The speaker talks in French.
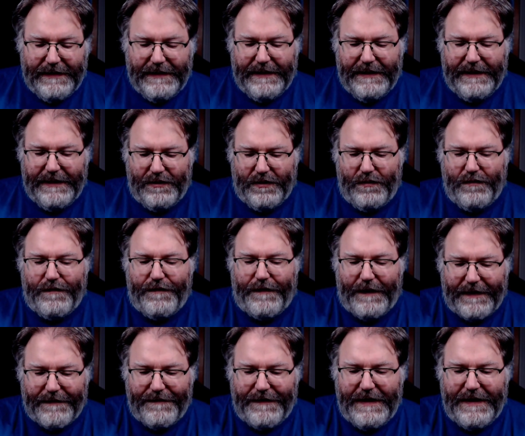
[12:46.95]
et de nous
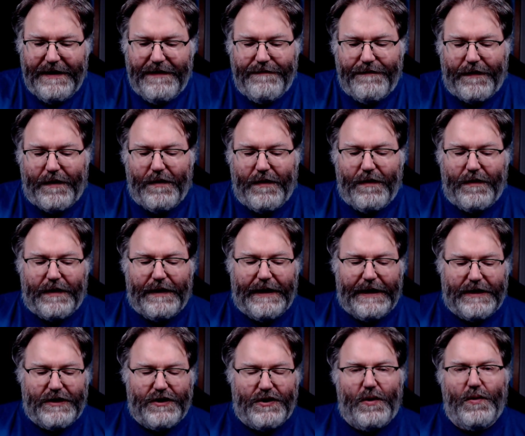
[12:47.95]
faire vivre
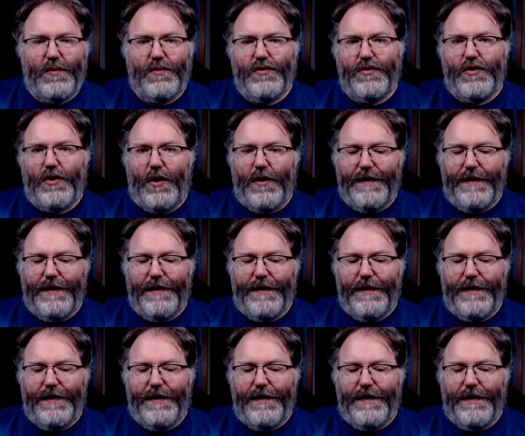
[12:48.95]
quelque chose